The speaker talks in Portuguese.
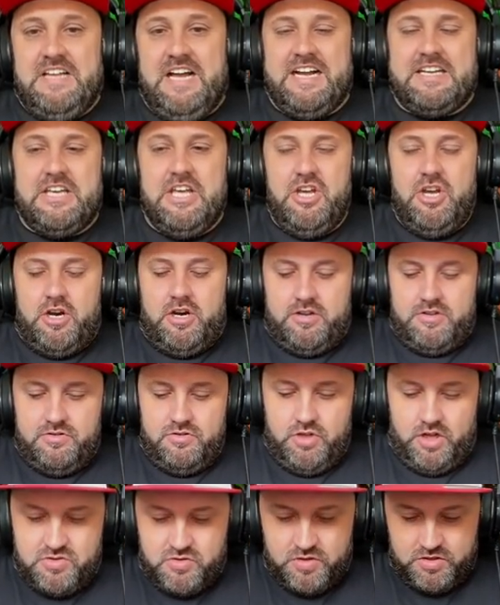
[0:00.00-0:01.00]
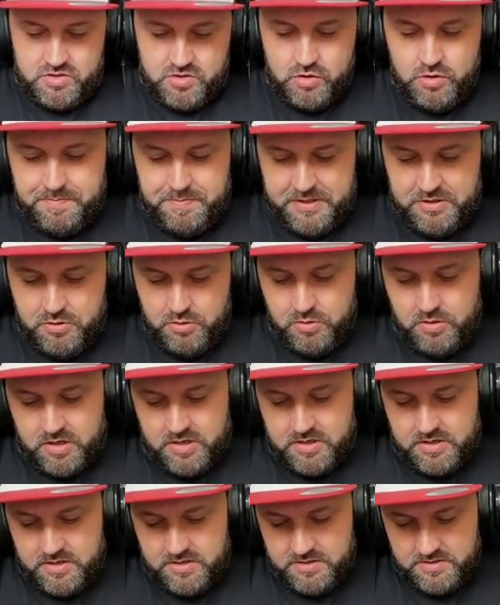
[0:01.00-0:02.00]
Tá aqui, ó. Nosso Snoop
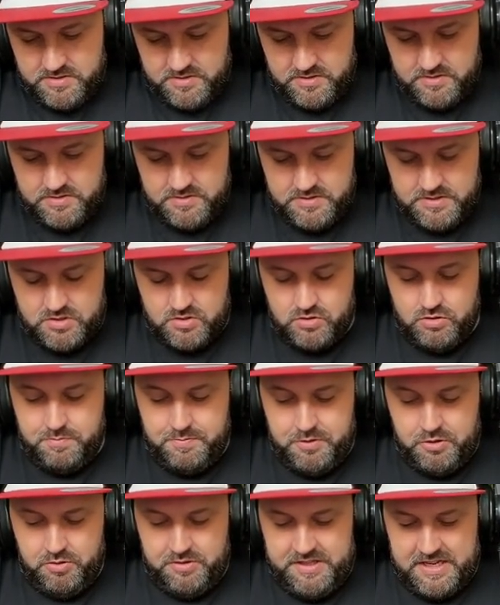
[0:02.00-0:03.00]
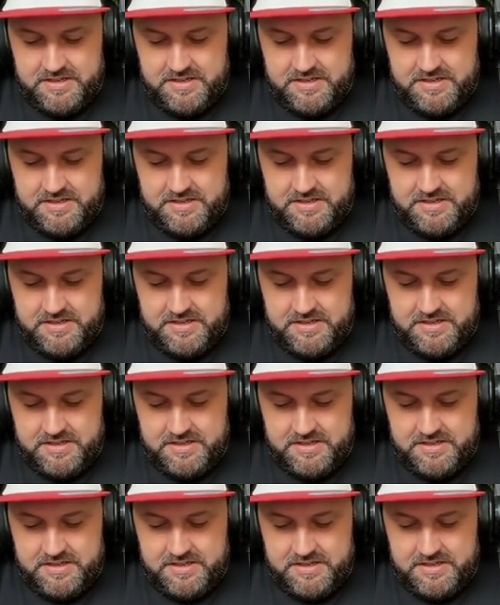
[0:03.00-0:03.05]
Duo. Snoop